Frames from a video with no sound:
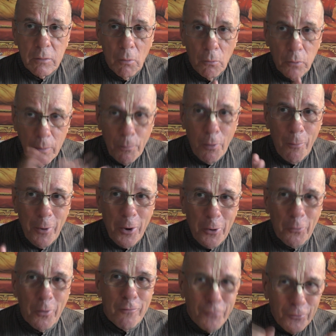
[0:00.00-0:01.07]
on n'est pas au bon
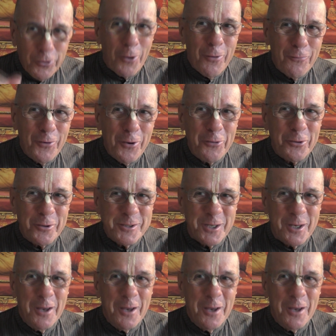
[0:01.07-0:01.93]
endroit. Il faut, il faut en sortir.